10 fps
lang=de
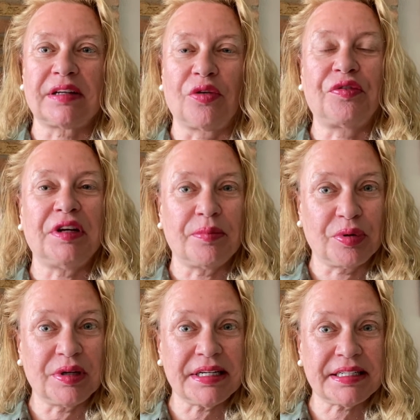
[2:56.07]
auch viele
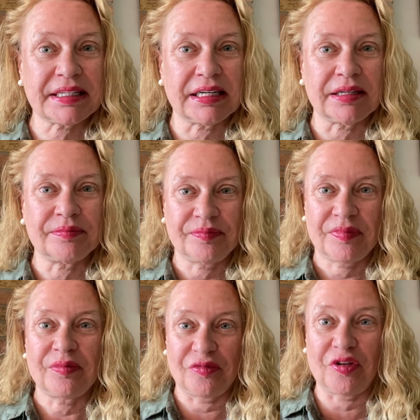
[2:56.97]
Politiker
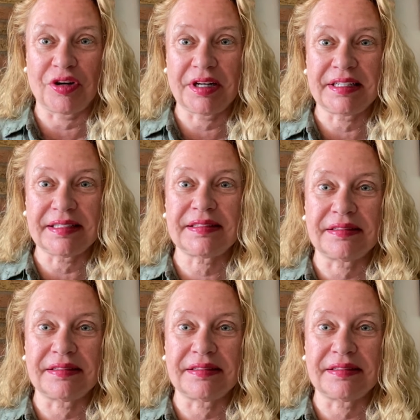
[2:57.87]
fordern das.